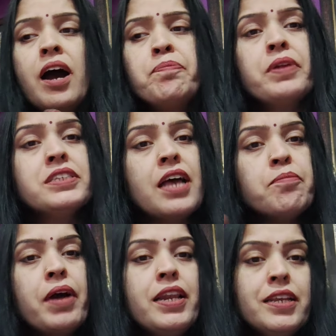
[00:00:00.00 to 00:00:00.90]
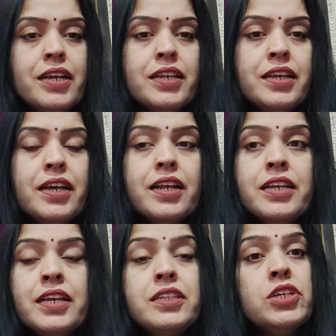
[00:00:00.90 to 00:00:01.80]
अपना सामान लेके निकल गई
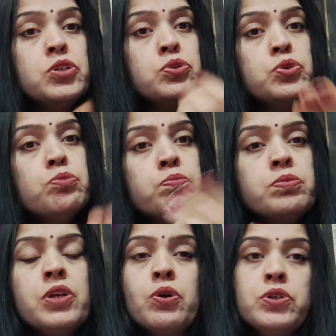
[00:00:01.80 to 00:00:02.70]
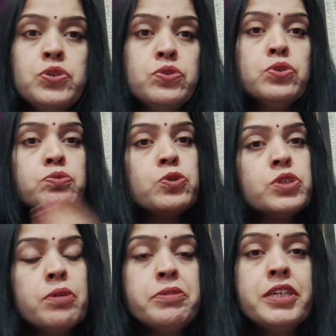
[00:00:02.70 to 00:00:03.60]
यदि यूट्यूब देखो यूट्यूब
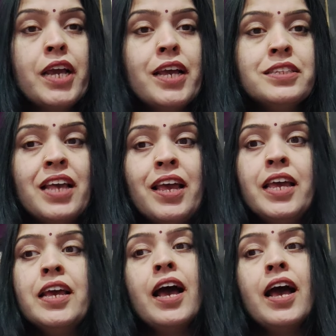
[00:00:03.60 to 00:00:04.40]
सोशल मीडिया ऐसा है